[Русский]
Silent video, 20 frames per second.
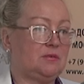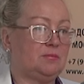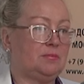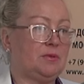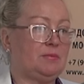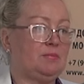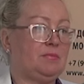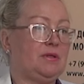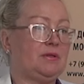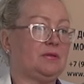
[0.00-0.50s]

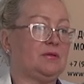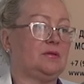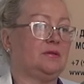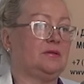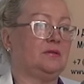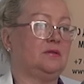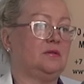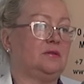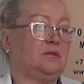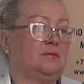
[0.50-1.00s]
например,
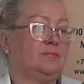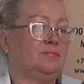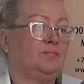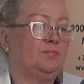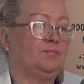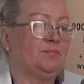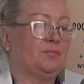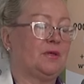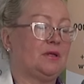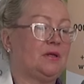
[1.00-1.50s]
а,
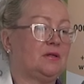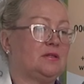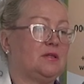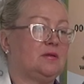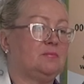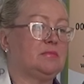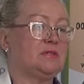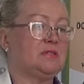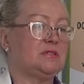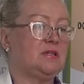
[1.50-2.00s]

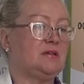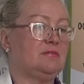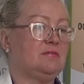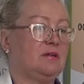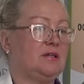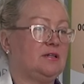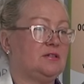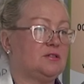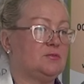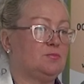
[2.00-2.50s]
когда мы
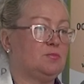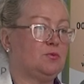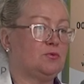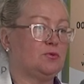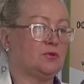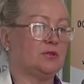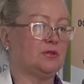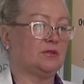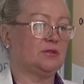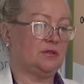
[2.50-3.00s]
издавали
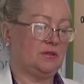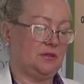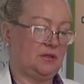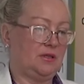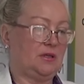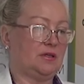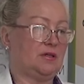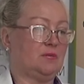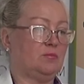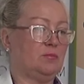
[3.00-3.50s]
сборник, и
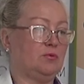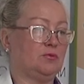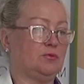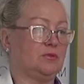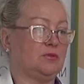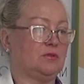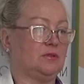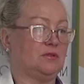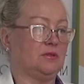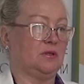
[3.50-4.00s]
я
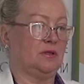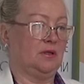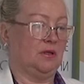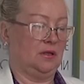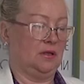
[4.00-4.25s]
работала